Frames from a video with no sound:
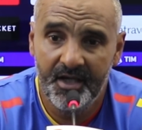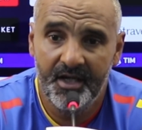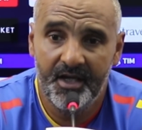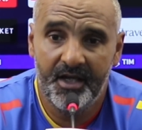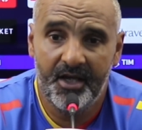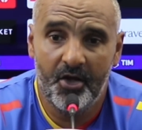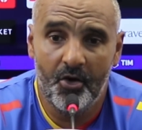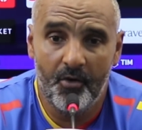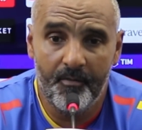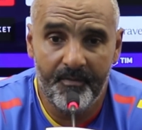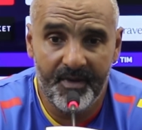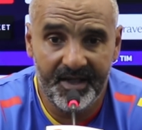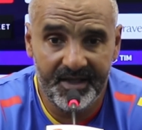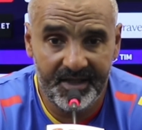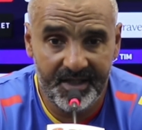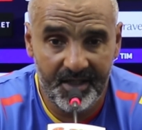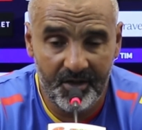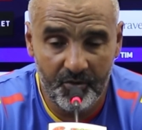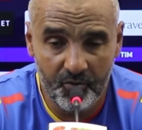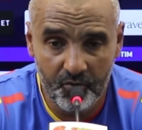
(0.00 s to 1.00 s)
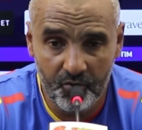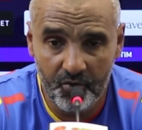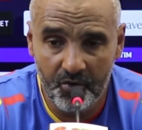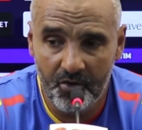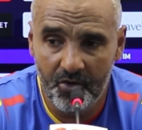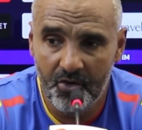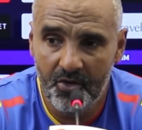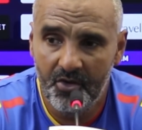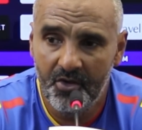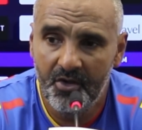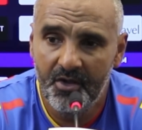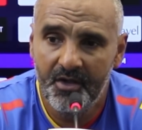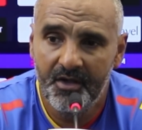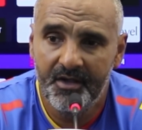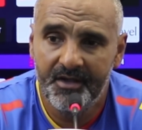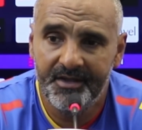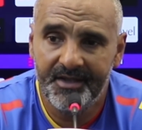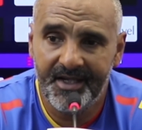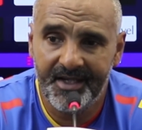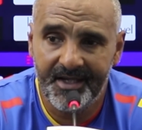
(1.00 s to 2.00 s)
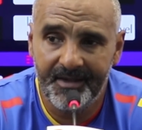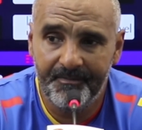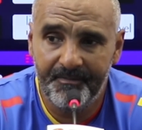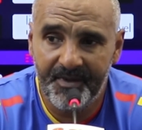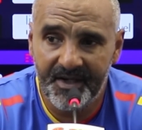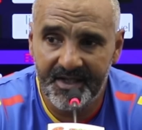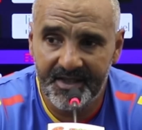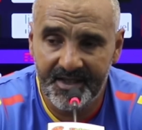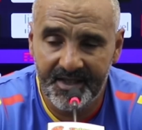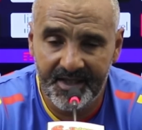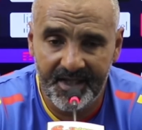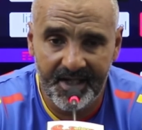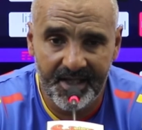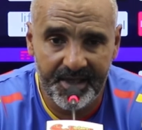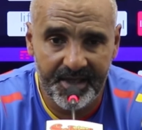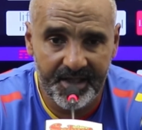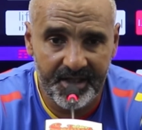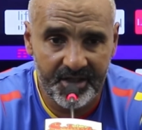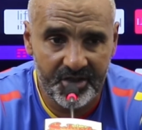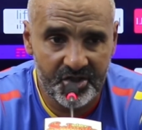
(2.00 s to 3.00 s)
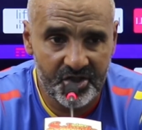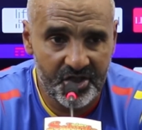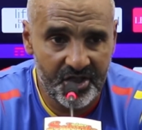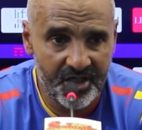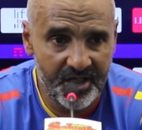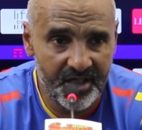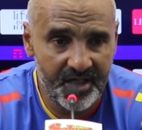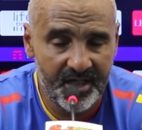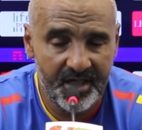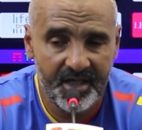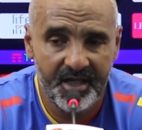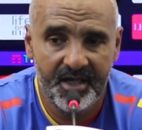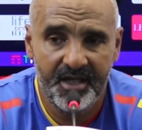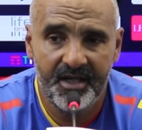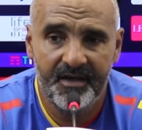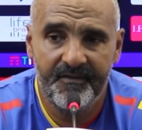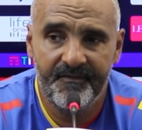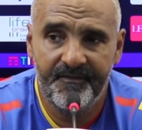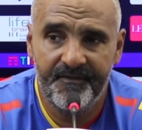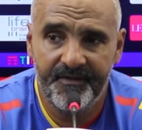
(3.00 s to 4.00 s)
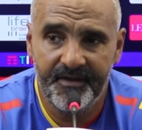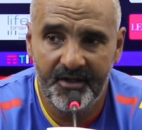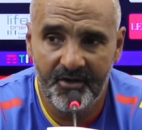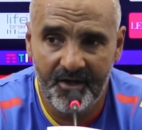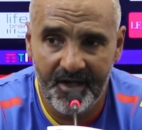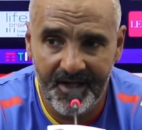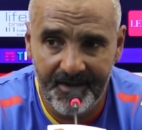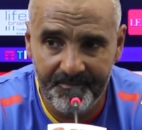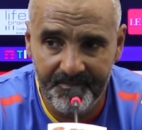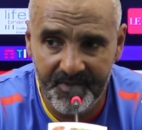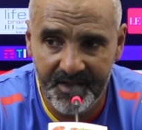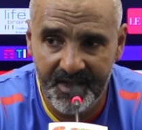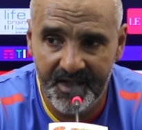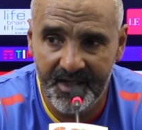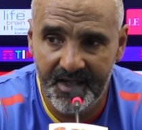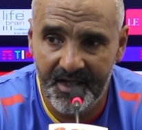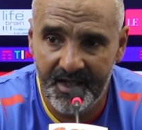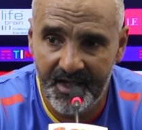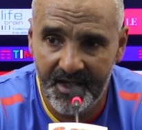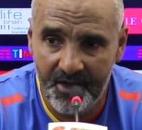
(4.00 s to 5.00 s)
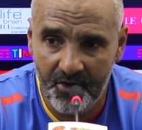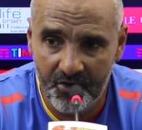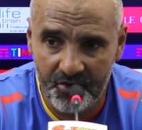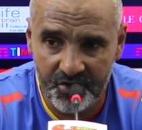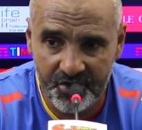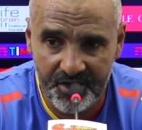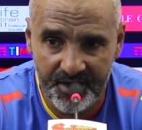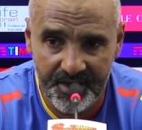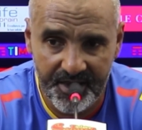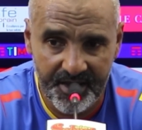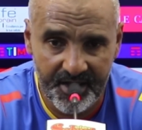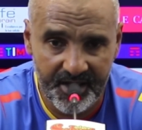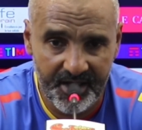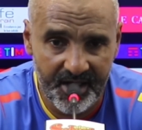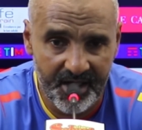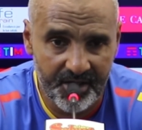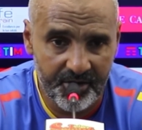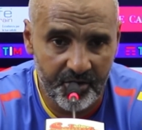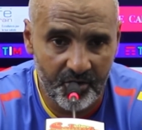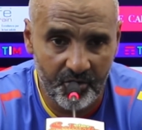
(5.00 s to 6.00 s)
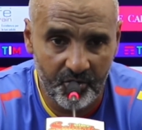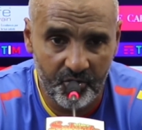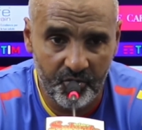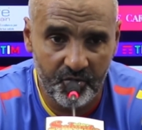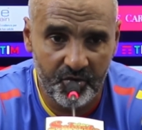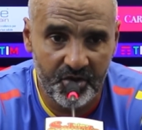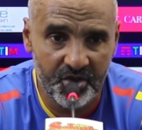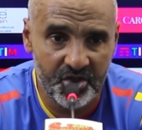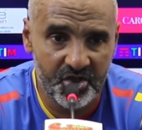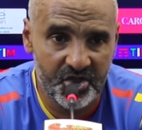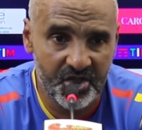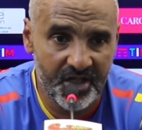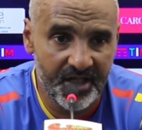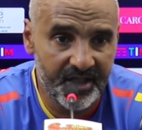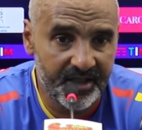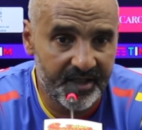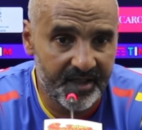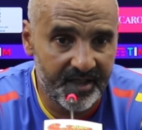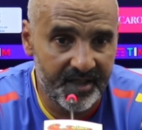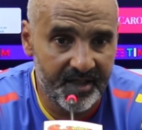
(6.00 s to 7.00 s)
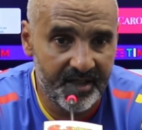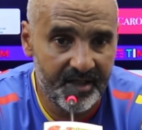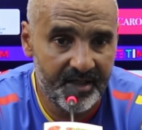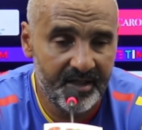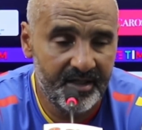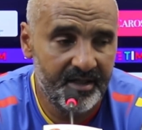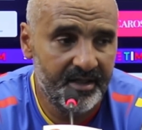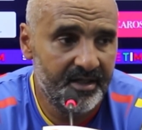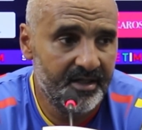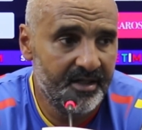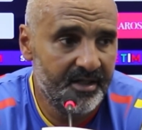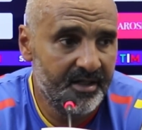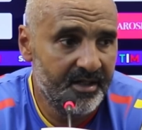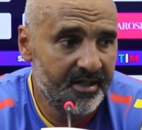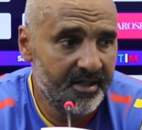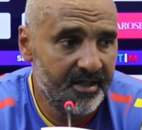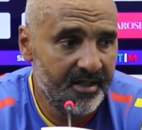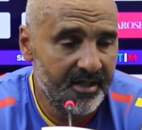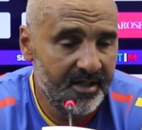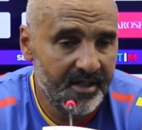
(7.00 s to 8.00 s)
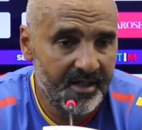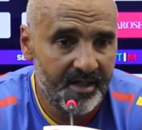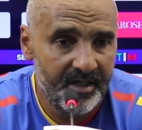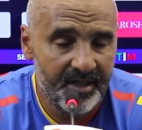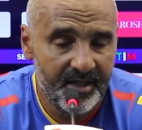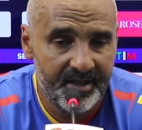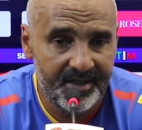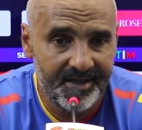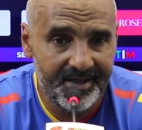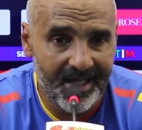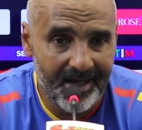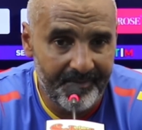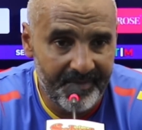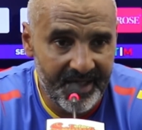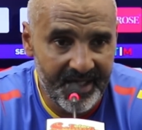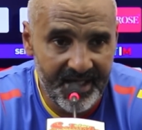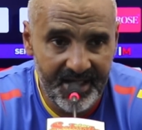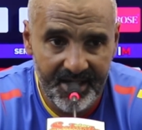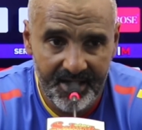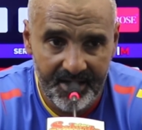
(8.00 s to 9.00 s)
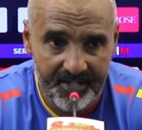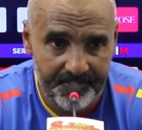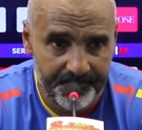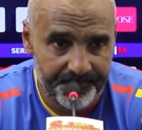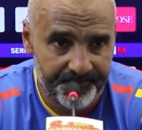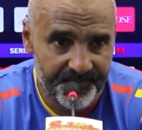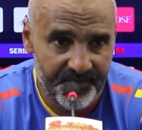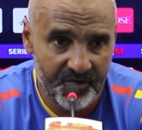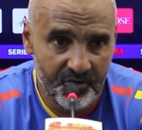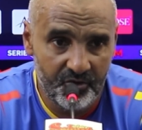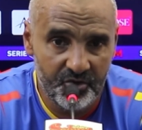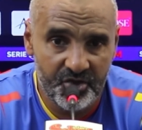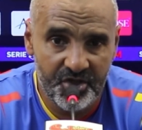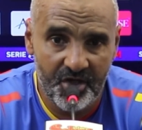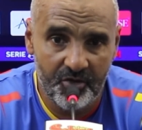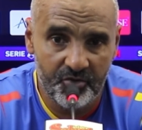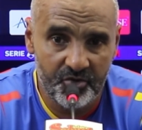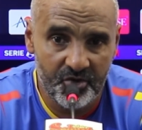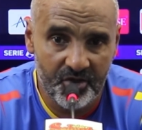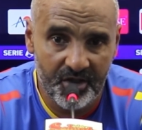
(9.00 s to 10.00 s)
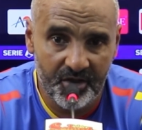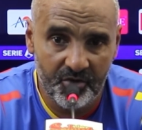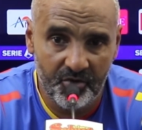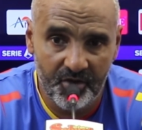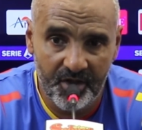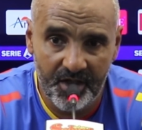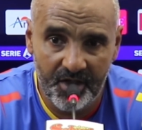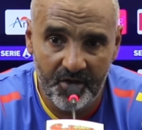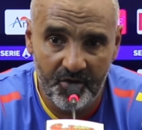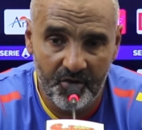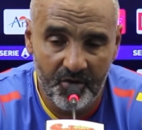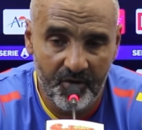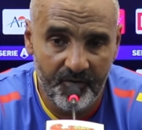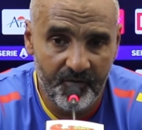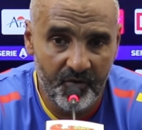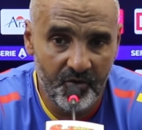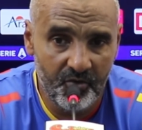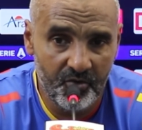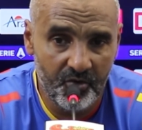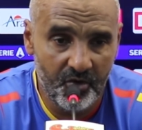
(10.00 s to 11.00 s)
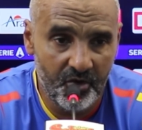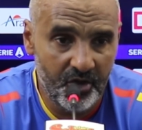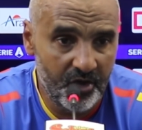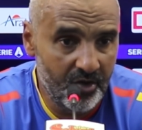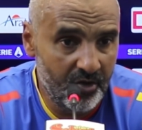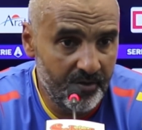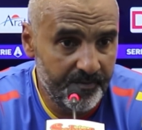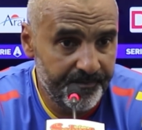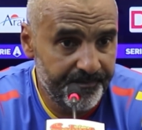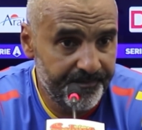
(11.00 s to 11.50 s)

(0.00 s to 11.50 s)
che ho mantenuto da chi parte dalla Serie C fino alla B e oggi in Serie A, sono tutti scelti da me, non c'è un giocatore che non ho voluto io.